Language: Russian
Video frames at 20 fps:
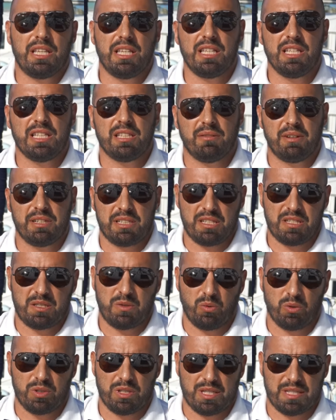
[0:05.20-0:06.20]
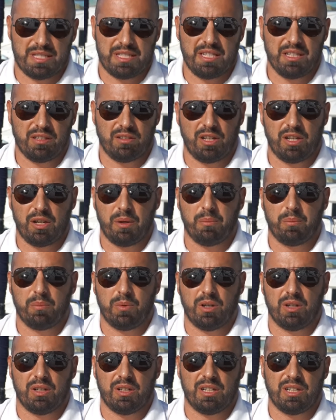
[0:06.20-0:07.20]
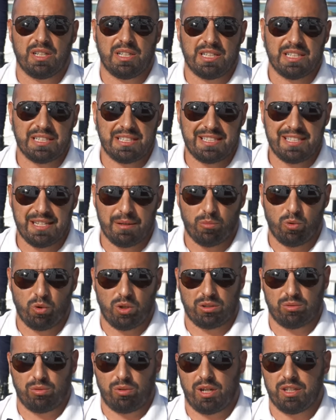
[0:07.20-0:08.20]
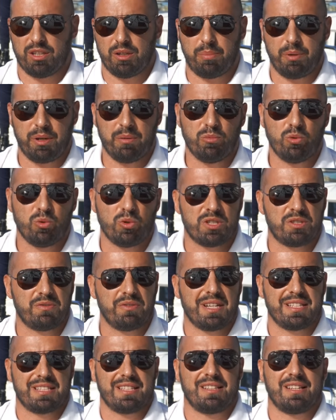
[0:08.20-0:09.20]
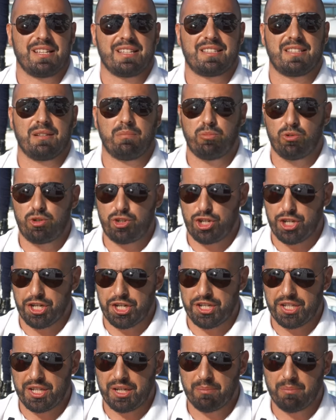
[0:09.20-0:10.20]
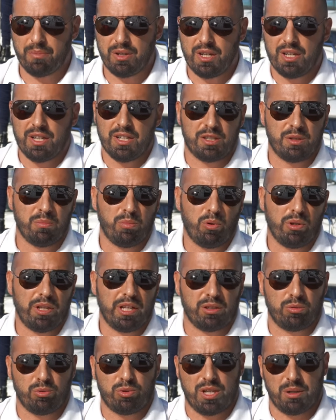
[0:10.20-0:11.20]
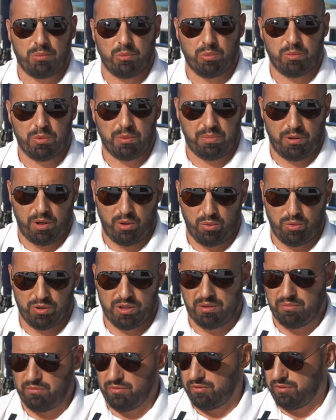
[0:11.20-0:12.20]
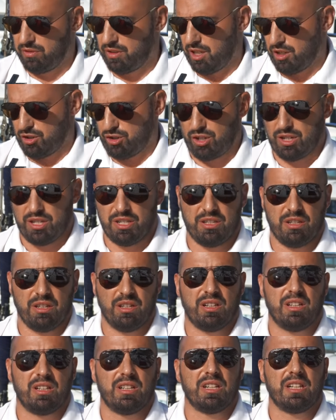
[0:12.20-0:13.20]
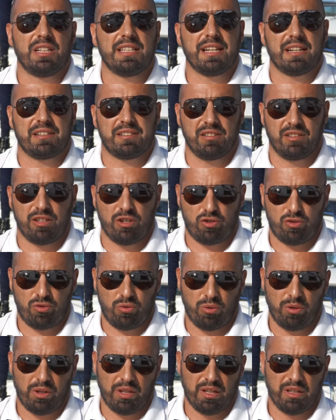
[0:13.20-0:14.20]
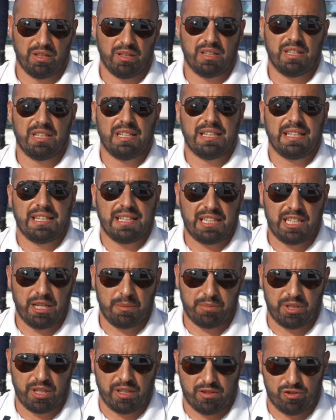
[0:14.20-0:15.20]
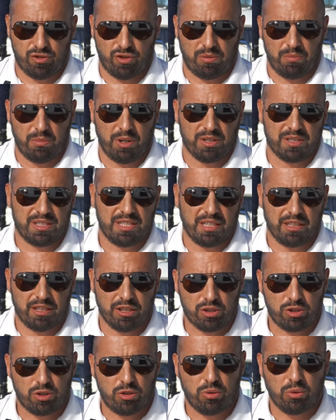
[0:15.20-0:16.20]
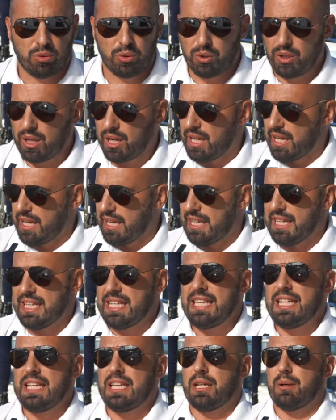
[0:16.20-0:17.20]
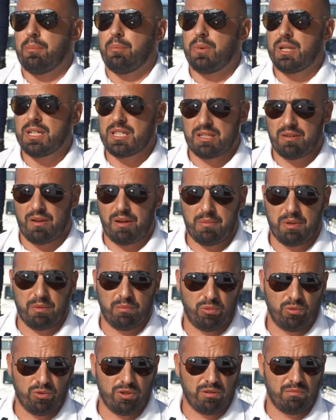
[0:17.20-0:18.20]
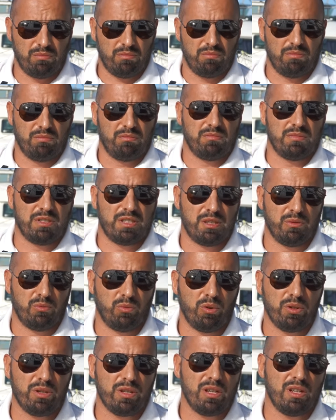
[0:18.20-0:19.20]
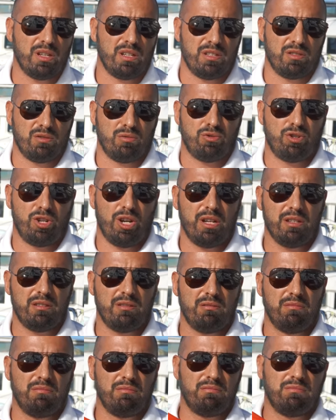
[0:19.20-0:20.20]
И давайте сегодня сделаем э, тему, которая напрямую связана с обучением. Тем более эту тему мы проходим в нашей э, яхтенной школе Captain German Sailing School. И мы с вами будем сегодня изучать